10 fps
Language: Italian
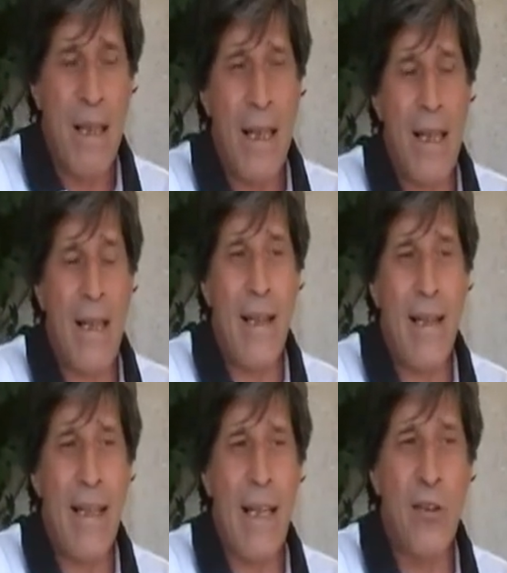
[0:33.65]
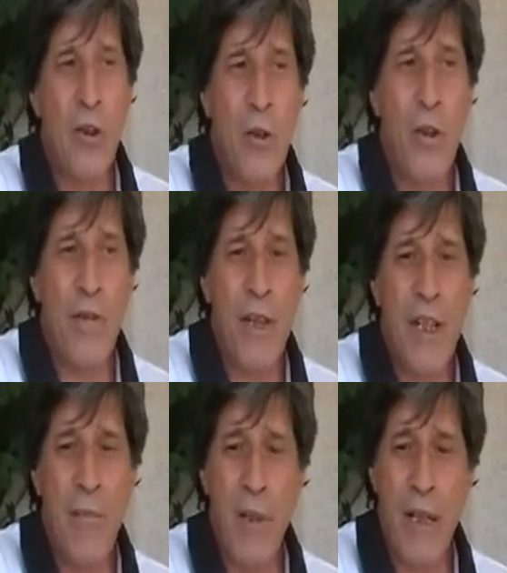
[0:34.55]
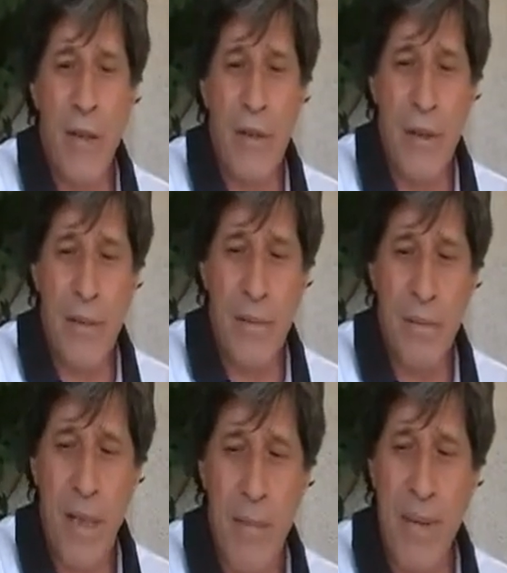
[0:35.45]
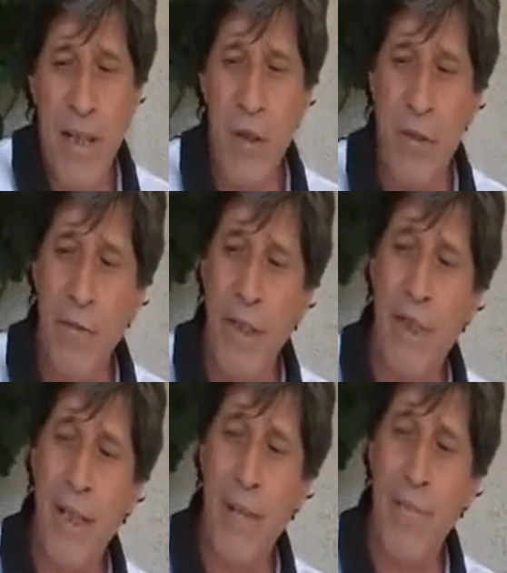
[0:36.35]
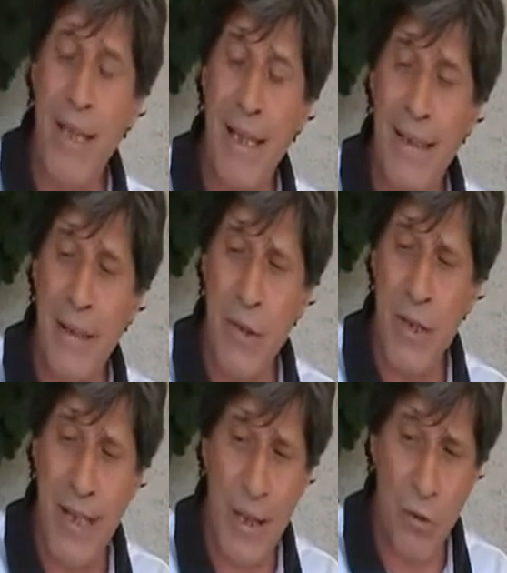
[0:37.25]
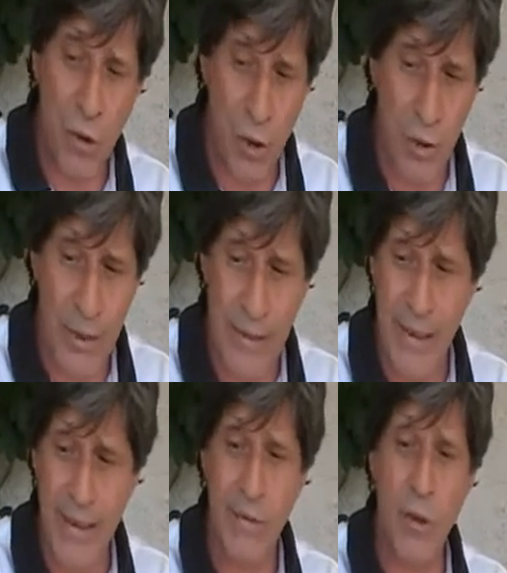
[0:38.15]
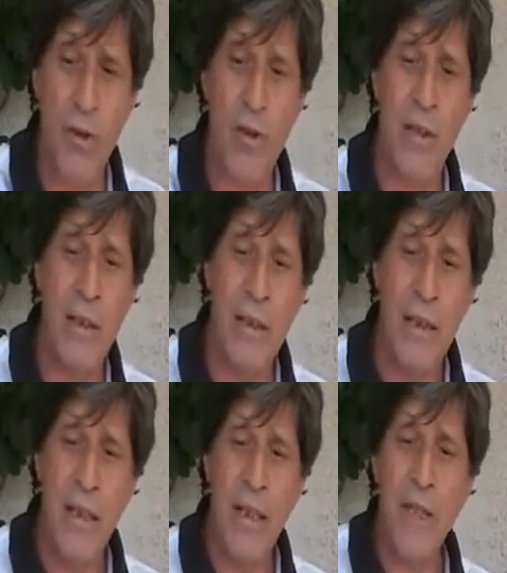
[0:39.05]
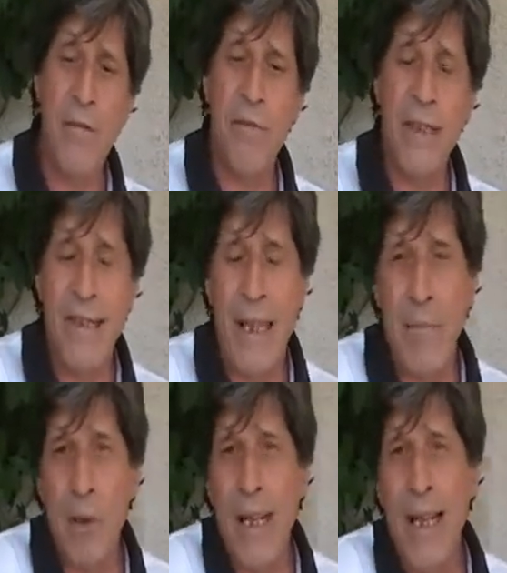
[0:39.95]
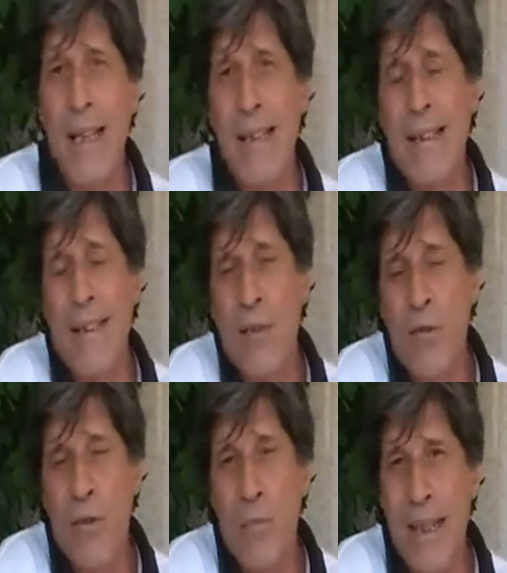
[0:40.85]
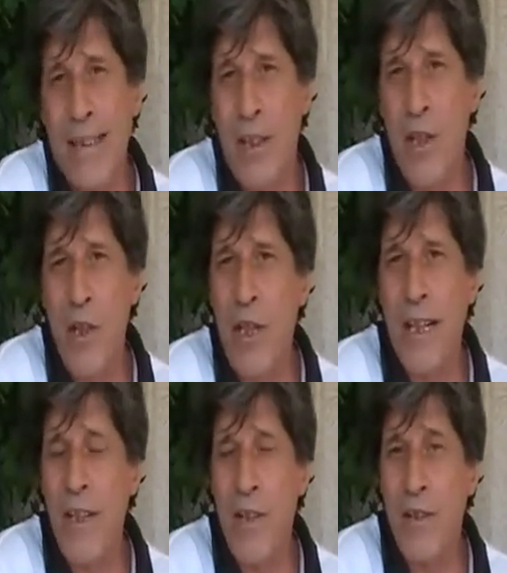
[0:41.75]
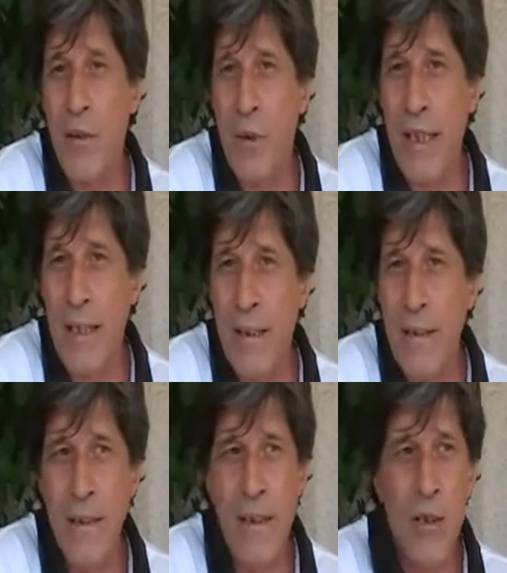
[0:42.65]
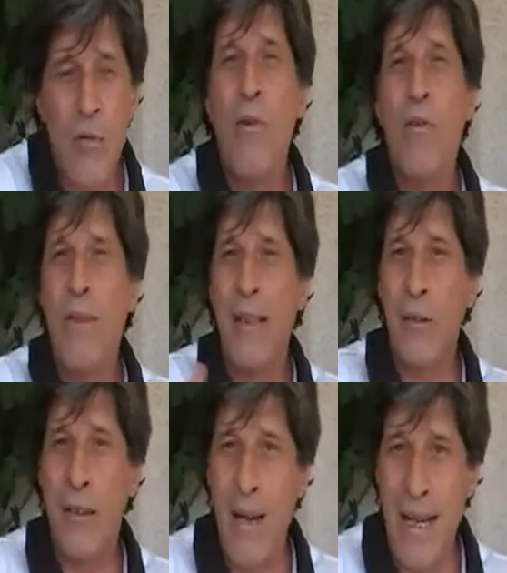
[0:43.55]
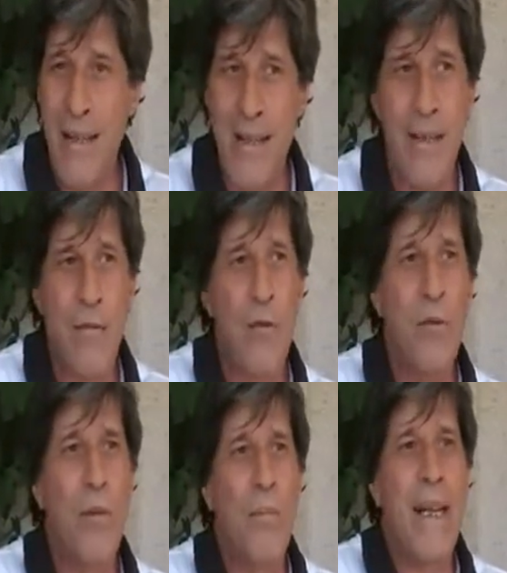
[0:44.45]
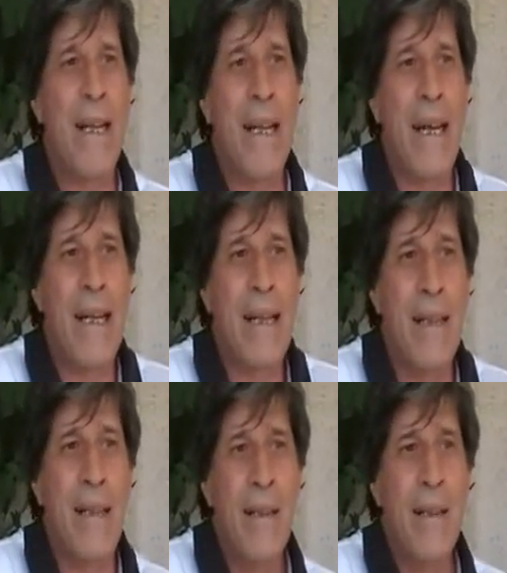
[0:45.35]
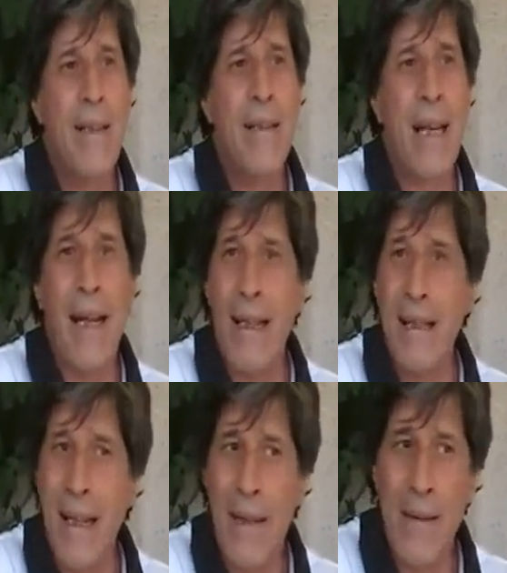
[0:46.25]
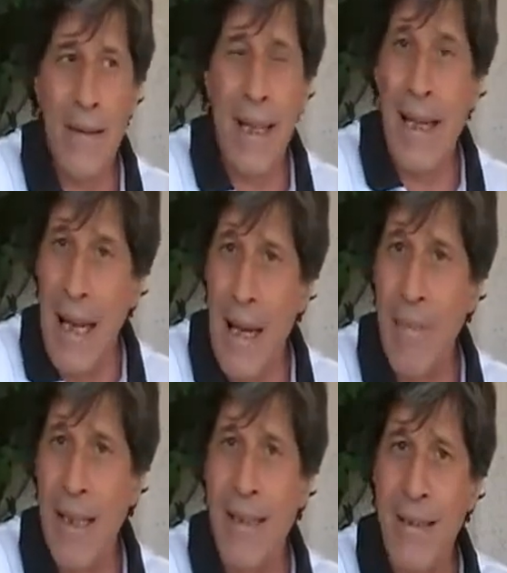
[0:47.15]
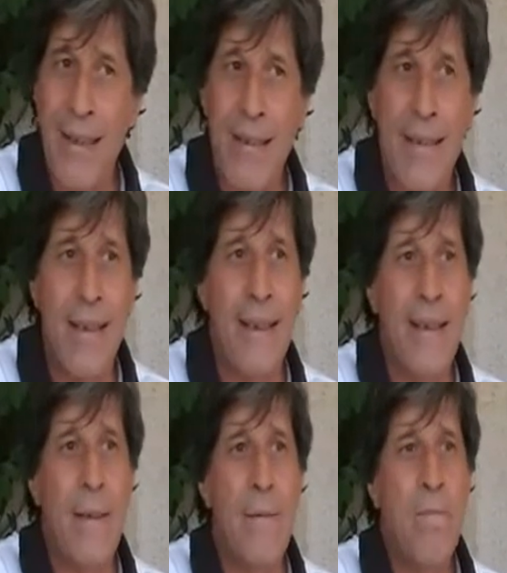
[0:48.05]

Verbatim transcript: E lì Antonio facemmo una cosa, che per sconfiggere le Brigate Rosse, gli autonomi di Via dei Volsci, ci inventammo le leghe dei disoccupati CGL Cisloil, un movimento di massa voluto bene anche da, da, da Lama, da Trentin,